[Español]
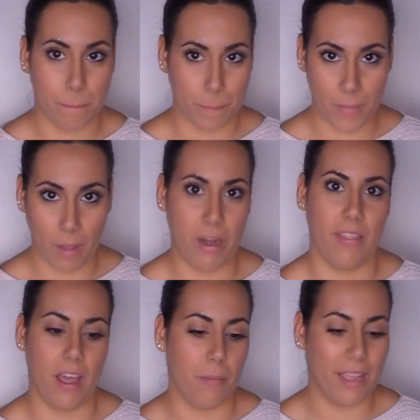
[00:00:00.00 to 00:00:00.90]
de
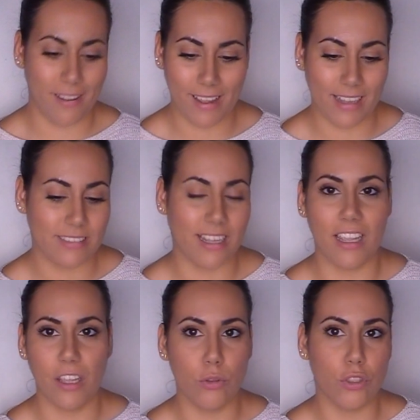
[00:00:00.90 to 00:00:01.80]
verdad me
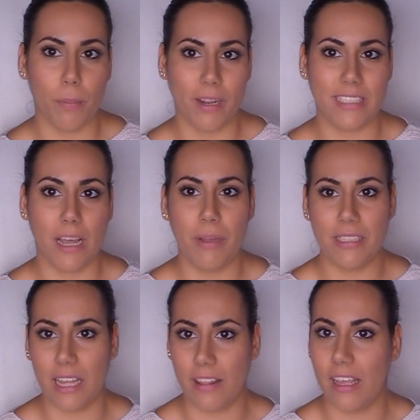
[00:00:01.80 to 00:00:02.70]
encantan y uso
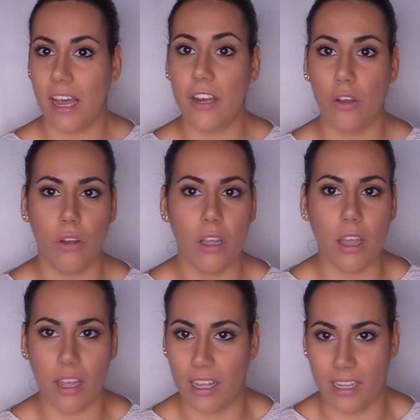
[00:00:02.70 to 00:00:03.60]
prácticamente a diario y
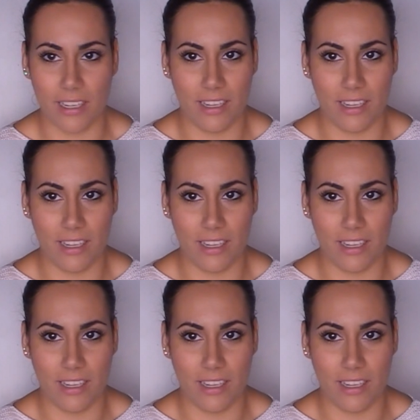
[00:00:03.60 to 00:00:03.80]
que,